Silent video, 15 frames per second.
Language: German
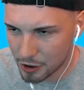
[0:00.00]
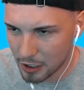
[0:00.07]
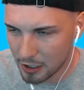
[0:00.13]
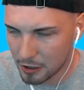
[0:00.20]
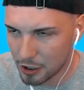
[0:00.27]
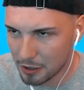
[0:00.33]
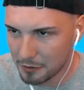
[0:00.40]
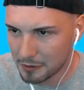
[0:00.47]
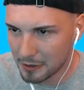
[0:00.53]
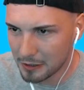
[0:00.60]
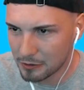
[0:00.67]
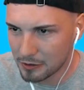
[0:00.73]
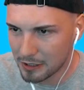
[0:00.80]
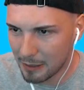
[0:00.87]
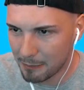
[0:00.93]
Check, check das mal
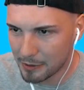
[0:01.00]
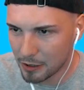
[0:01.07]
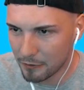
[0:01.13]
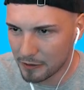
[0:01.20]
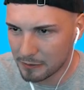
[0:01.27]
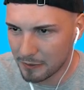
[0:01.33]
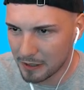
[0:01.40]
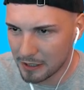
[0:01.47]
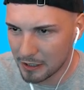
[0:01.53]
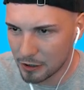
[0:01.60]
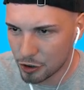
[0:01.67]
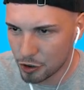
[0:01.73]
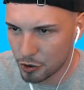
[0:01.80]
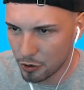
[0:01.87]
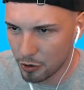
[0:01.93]
ganz kurz ab. Pass auf, jetzt mal hier
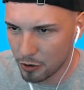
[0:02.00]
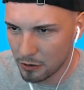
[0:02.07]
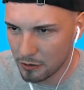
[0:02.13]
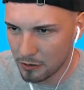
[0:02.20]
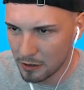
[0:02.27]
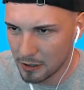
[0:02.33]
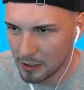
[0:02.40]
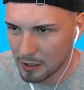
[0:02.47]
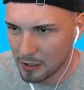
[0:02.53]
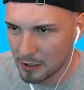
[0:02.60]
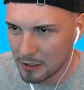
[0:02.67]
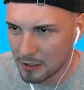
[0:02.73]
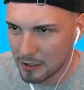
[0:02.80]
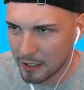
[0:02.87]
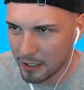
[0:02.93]
schön
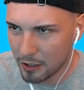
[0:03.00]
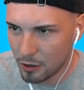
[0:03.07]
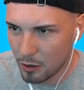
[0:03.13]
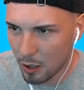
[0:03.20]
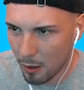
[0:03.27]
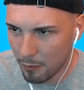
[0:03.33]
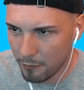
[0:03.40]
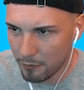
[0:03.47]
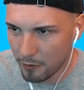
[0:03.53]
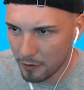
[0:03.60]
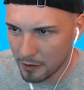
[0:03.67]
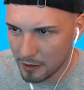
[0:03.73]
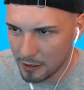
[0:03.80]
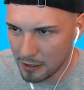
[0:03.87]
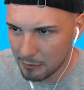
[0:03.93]
den Kopf
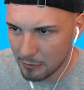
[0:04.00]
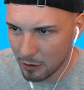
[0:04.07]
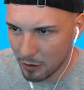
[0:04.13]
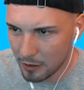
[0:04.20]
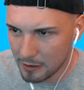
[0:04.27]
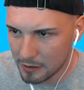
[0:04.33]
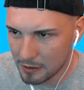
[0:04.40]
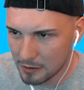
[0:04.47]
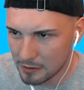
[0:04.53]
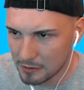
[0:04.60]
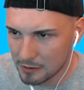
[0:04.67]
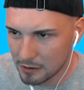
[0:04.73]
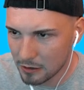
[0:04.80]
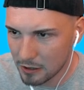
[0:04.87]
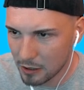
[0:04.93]
von ihm, Leute.
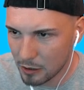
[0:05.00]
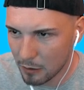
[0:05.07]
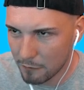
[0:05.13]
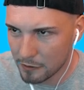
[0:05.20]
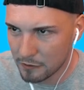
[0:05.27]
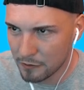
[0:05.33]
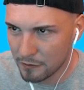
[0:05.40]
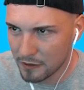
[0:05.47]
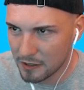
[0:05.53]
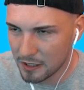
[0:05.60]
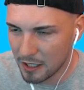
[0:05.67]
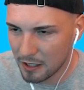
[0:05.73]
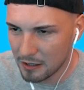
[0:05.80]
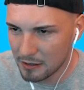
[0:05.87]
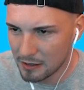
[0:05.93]
So, der Kopf ist auf jeden Fall
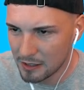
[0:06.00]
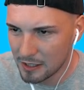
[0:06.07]
da.